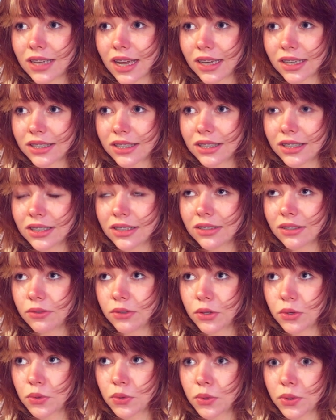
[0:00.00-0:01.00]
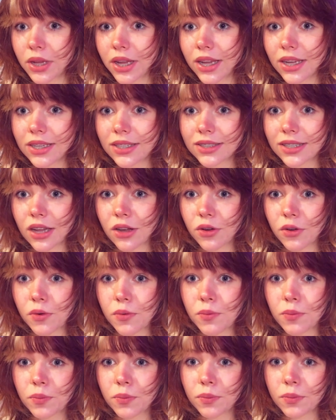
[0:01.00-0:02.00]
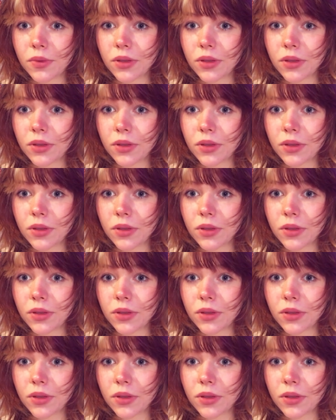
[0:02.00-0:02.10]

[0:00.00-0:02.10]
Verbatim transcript: jak się identyfikuje i za jaką